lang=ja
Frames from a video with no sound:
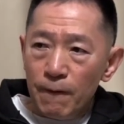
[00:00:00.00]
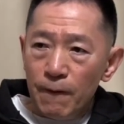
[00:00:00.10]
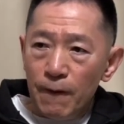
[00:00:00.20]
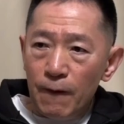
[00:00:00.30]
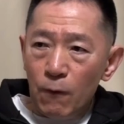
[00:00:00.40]

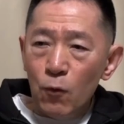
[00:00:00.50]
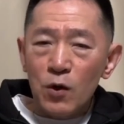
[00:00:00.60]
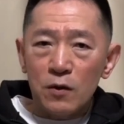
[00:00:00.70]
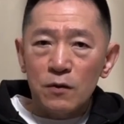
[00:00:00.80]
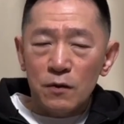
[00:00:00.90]
えー、音
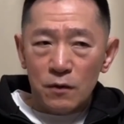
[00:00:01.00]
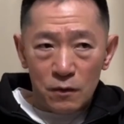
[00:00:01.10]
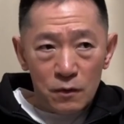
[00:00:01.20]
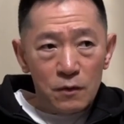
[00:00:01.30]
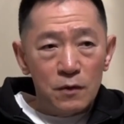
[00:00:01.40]
楽
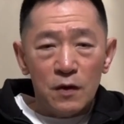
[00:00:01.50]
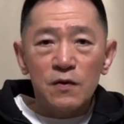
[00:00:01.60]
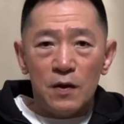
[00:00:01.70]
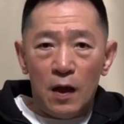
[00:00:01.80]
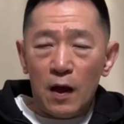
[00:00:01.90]
で
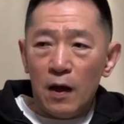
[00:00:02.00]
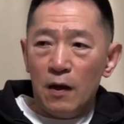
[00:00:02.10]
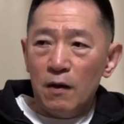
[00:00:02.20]
すね。